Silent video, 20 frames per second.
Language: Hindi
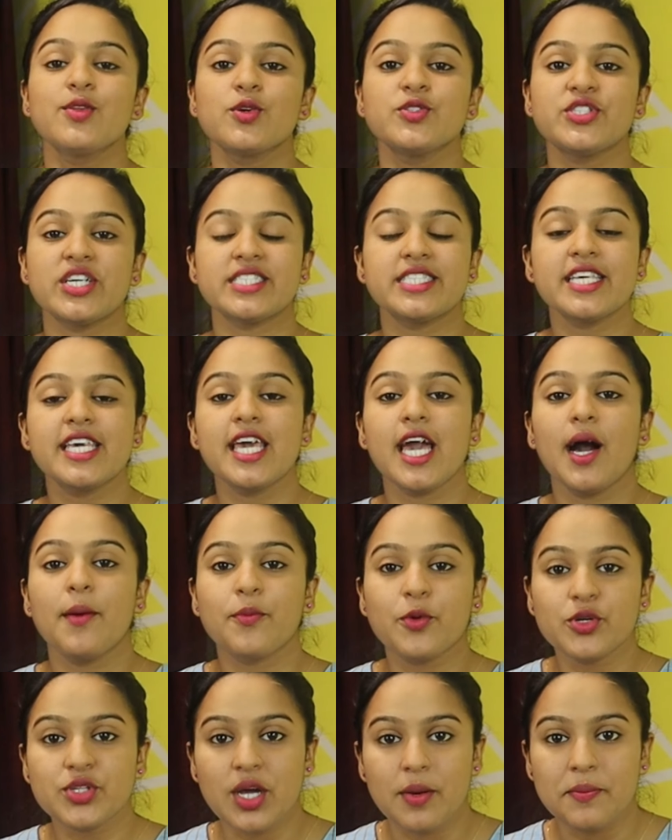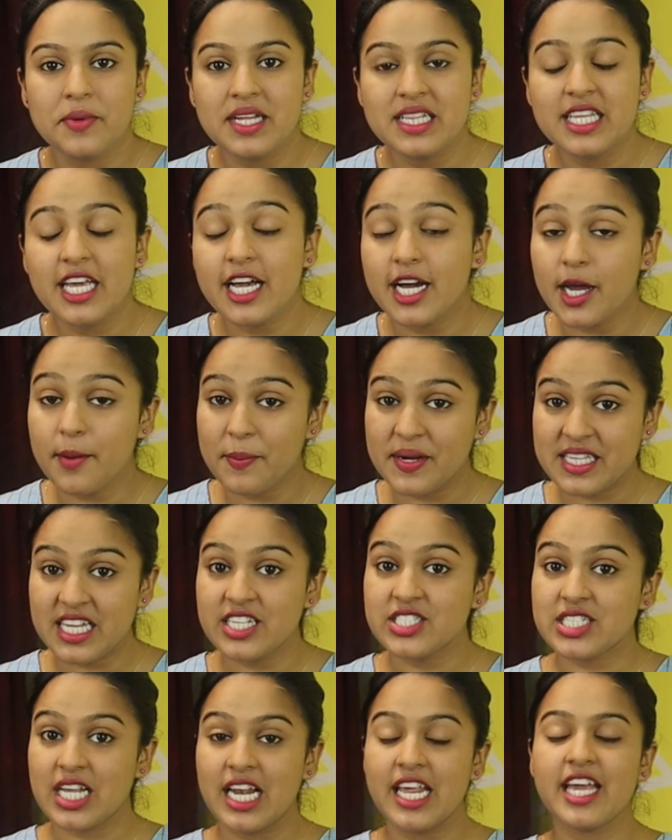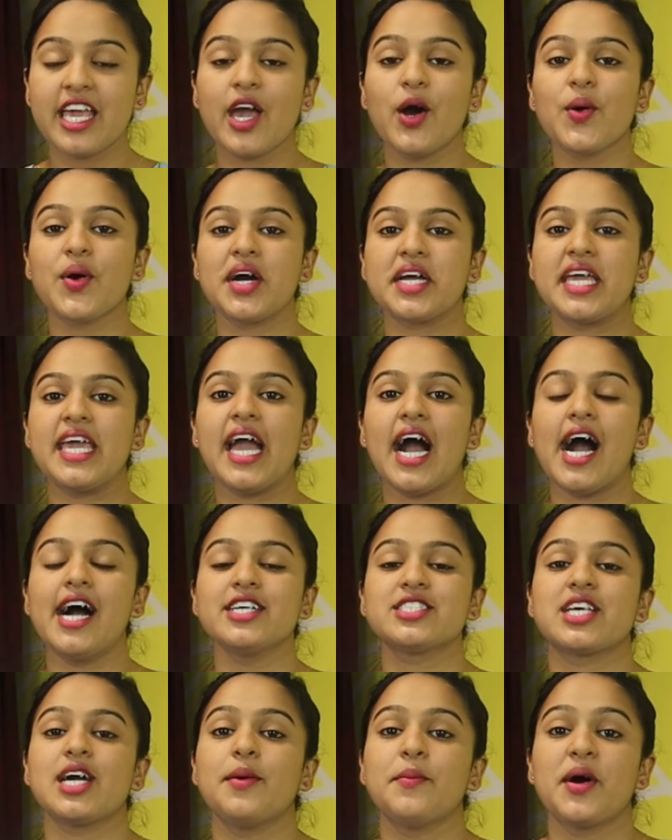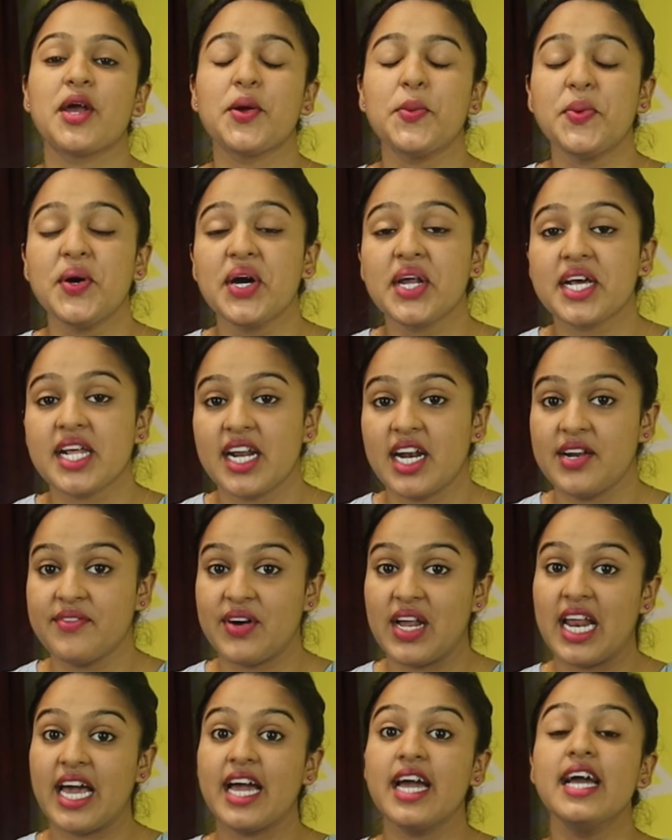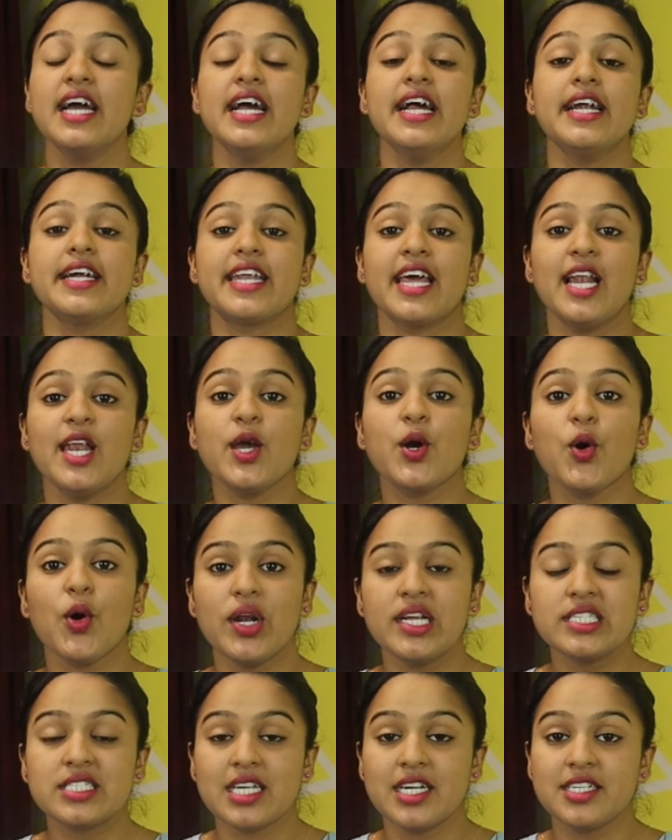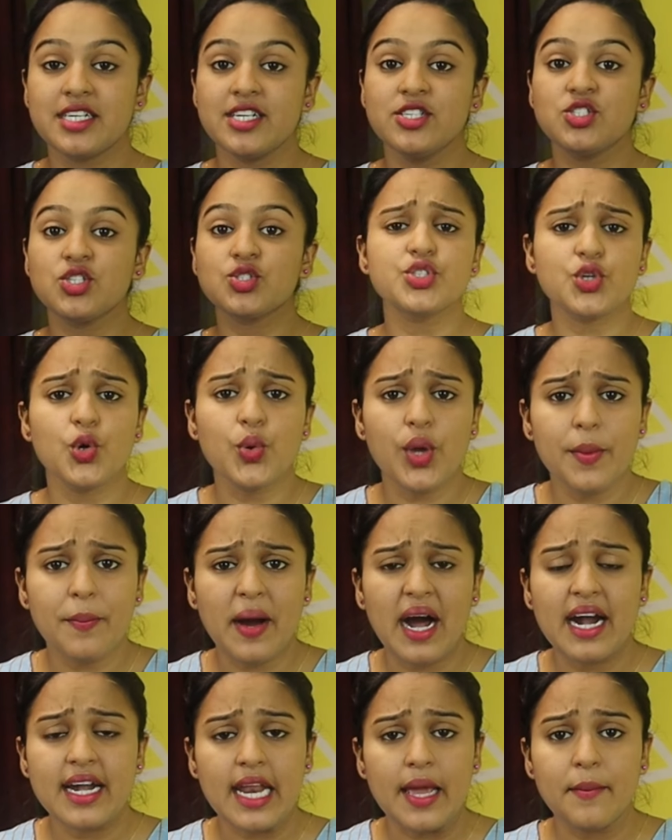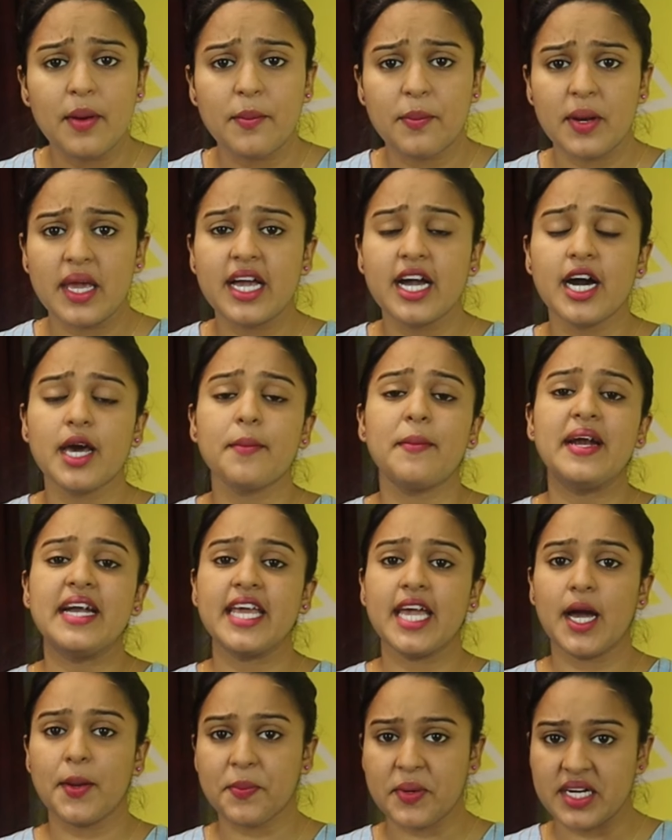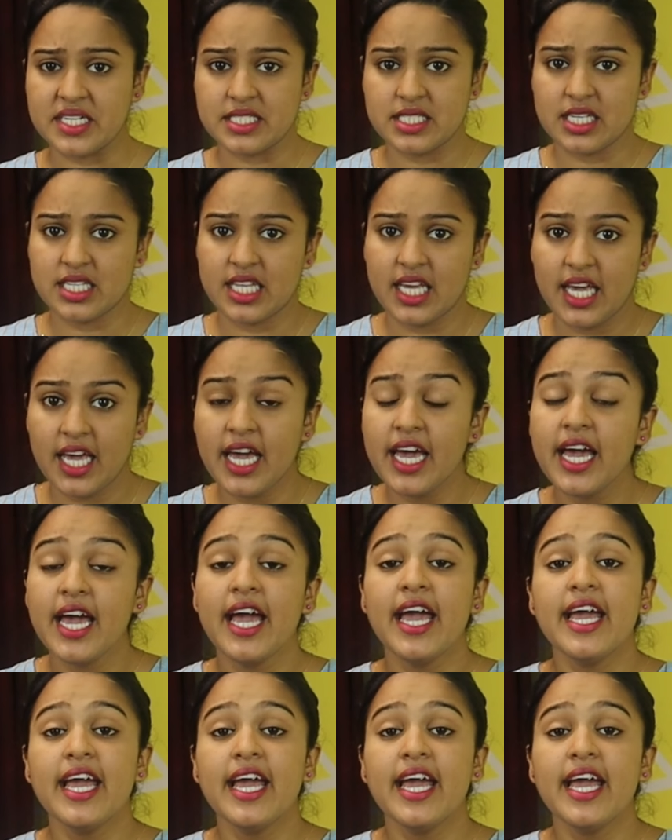तो जैसे कि आपको थंबनेल देखकर पता चली क्या होगा कि आज का हमारा वर्क रहने वाला है टेली कॉलिंग से रिलेटेड जिसको कि पार्ट टाइम अपने घर बैठे आप कर सकते हैं